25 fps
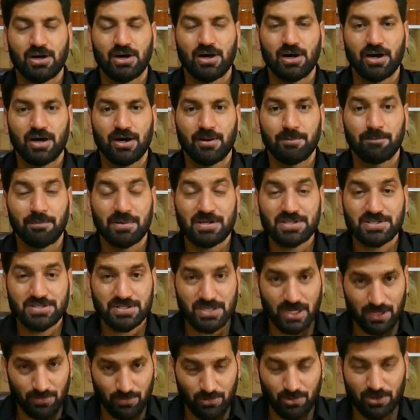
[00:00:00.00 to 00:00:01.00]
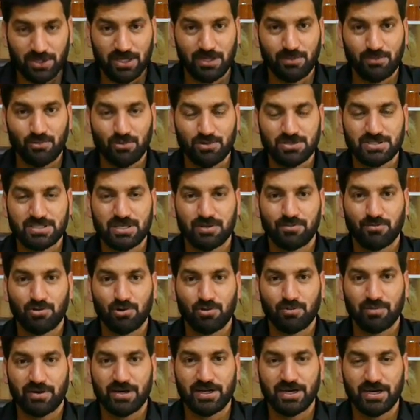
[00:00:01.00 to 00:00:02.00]
पंजाब बोर्ड की बुक से हम
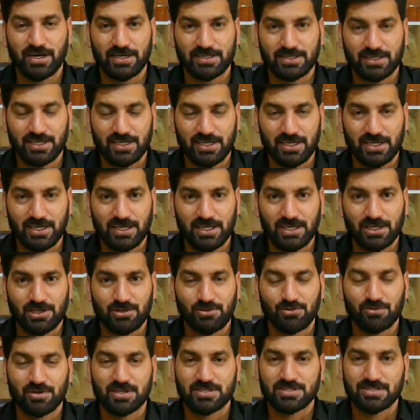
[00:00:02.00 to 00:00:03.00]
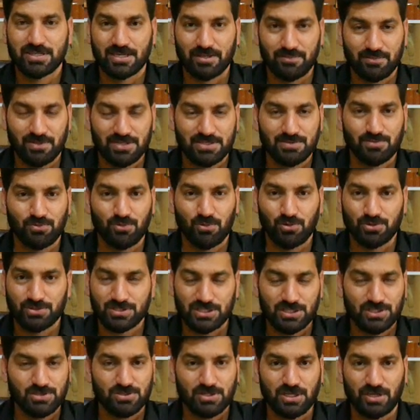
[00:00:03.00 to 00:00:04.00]
लोग पढ़ाते हैं क्योंकि सिलेबस
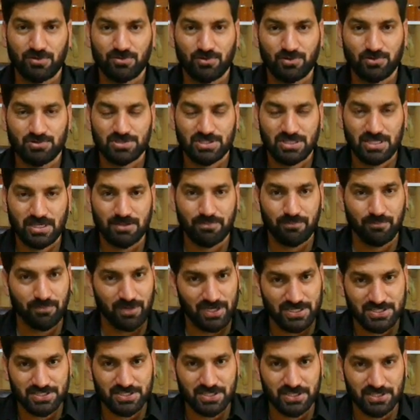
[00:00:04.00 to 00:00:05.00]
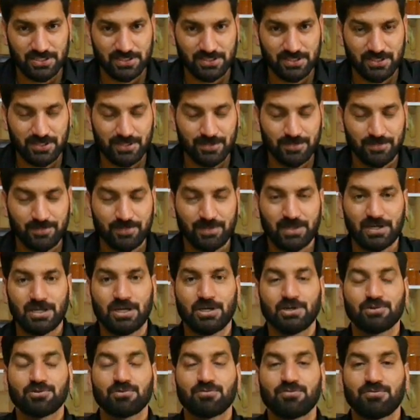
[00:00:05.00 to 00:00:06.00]
मोस्टली जो है वो उससे मैच करता
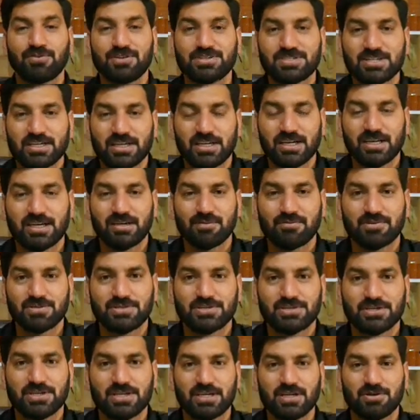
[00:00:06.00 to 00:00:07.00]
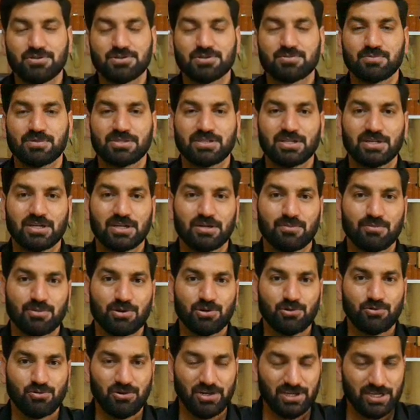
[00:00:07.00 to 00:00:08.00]
है तो फिज़िकल केमिस्ट्री है उसमें
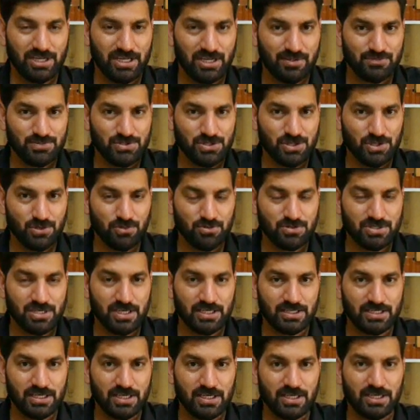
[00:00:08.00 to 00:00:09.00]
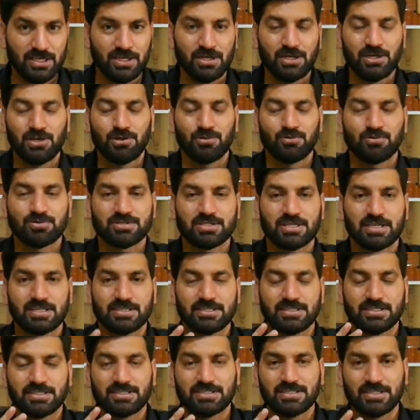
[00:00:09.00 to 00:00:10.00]
तकरीबन 20 एम आते हैं उसके
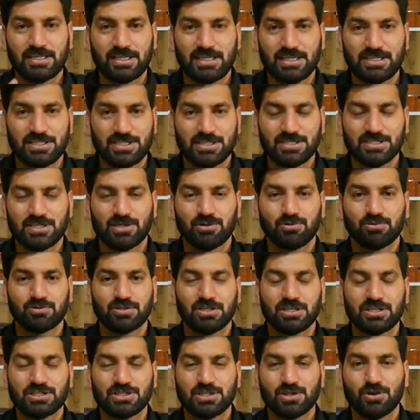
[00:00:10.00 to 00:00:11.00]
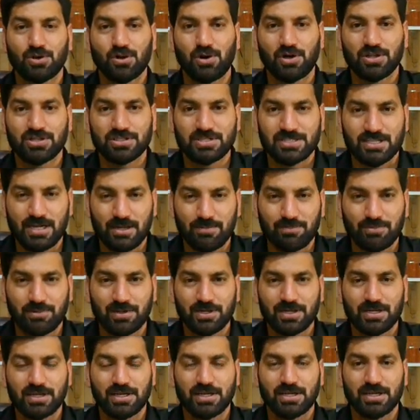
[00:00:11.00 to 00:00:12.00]
अंदर तीन चीज़ें होती हैं जी
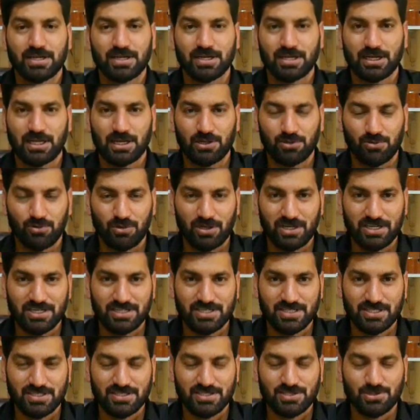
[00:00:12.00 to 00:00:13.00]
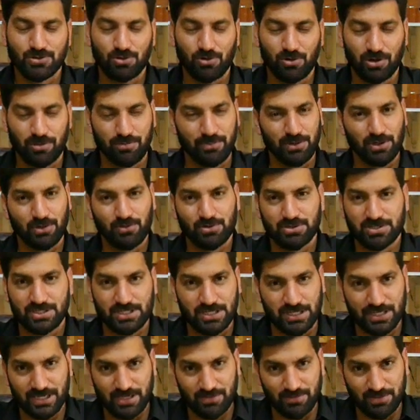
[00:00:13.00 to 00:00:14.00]
कॉन्सेप्ट कैलकुलेशंस और फिर कुछ
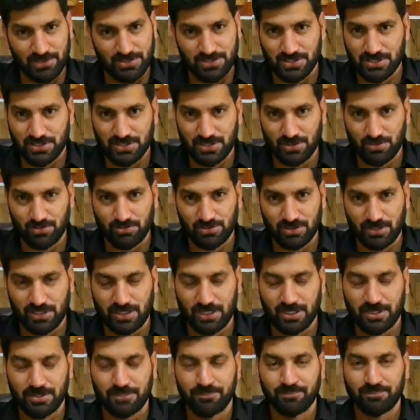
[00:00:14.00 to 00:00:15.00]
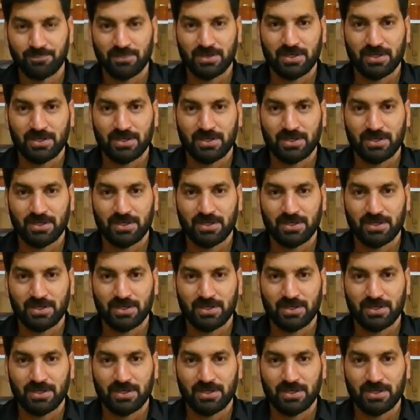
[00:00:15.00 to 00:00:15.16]
डाटा चीज़ें होती हैं